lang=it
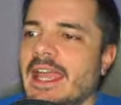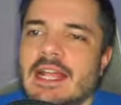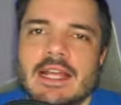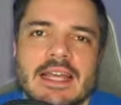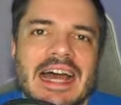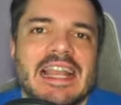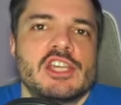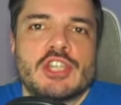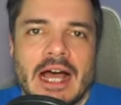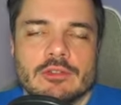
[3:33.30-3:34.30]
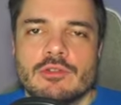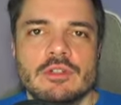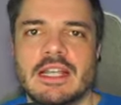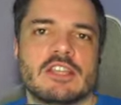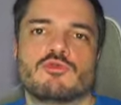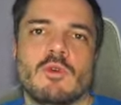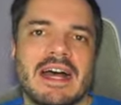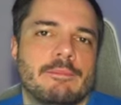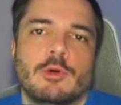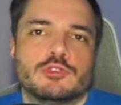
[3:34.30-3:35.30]
e eh, ha lasciato la
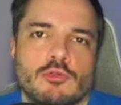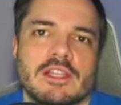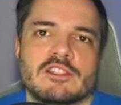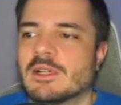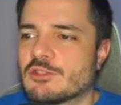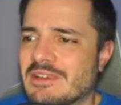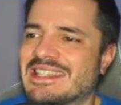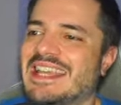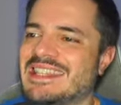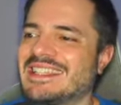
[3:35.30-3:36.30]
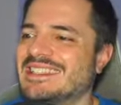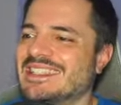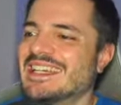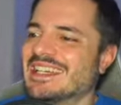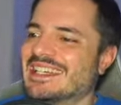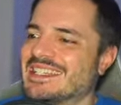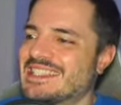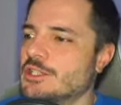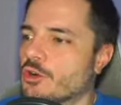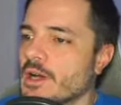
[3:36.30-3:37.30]
sua poltrona, insomma la sua sedia di eh,
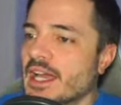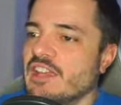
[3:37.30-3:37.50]
CEO.